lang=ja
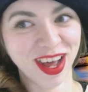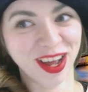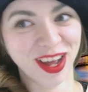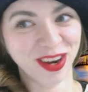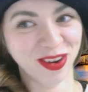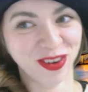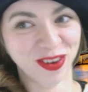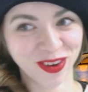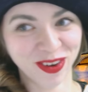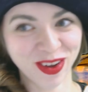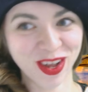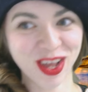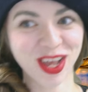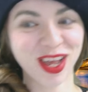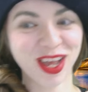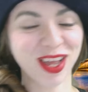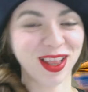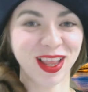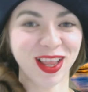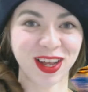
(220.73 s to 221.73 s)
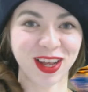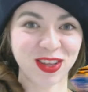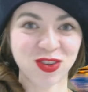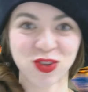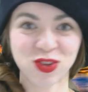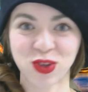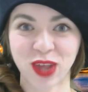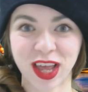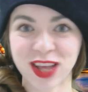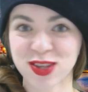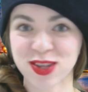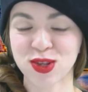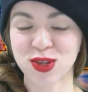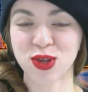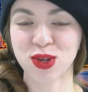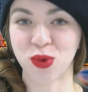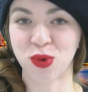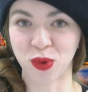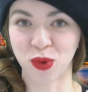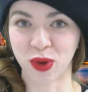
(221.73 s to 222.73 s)
あのなんかちょっと安
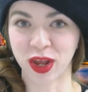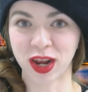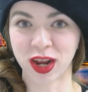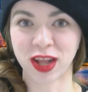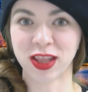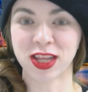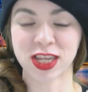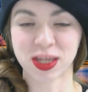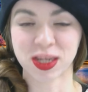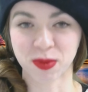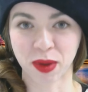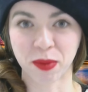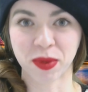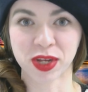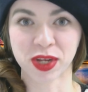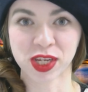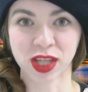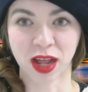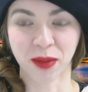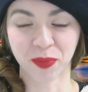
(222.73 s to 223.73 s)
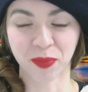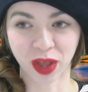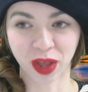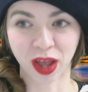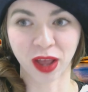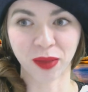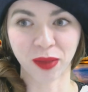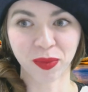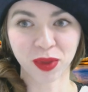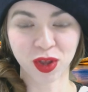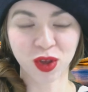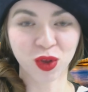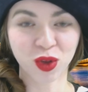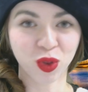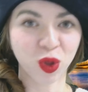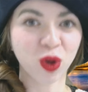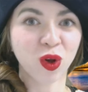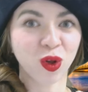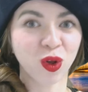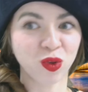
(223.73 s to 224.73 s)
い方を選んでしまいました、はい、
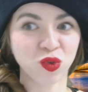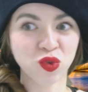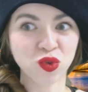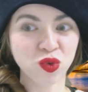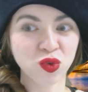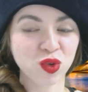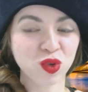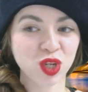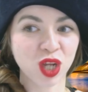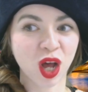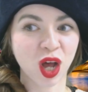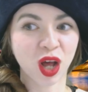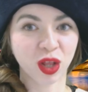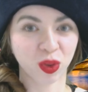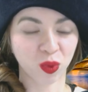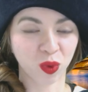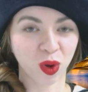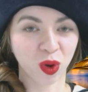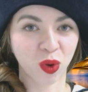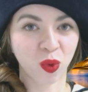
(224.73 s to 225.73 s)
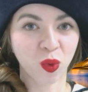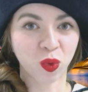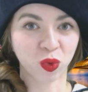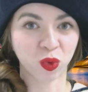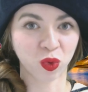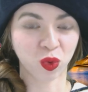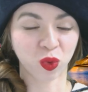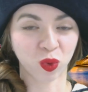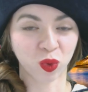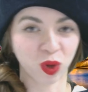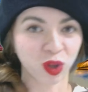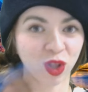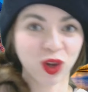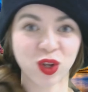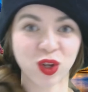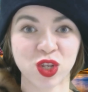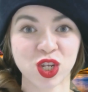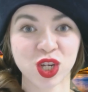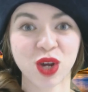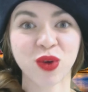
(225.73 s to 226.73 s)
なんか19時半とかの放送とかなん
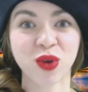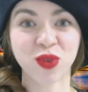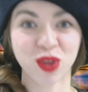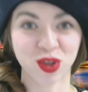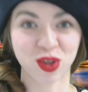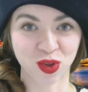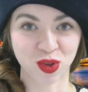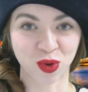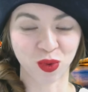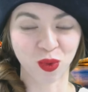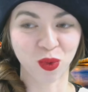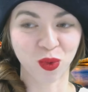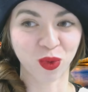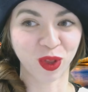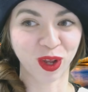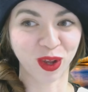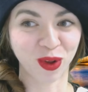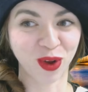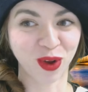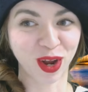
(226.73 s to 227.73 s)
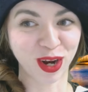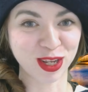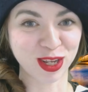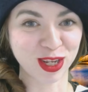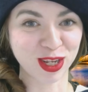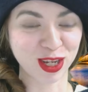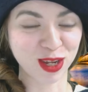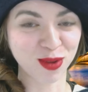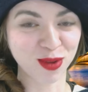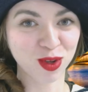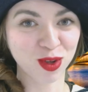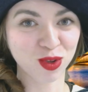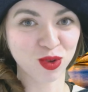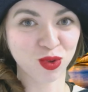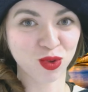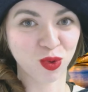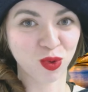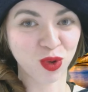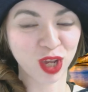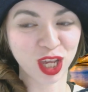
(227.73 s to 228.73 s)
か違うんですよここだけの話
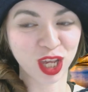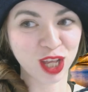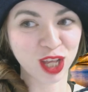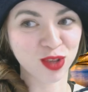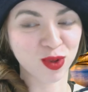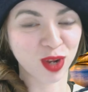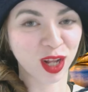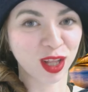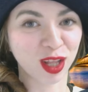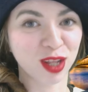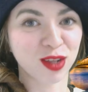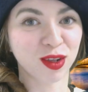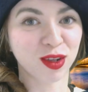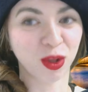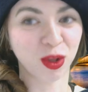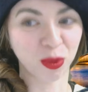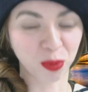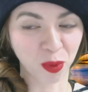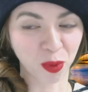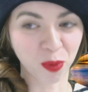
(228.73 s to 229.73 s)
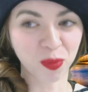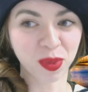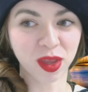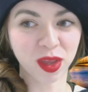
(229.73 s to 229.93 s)
ちょっといきずなんですけども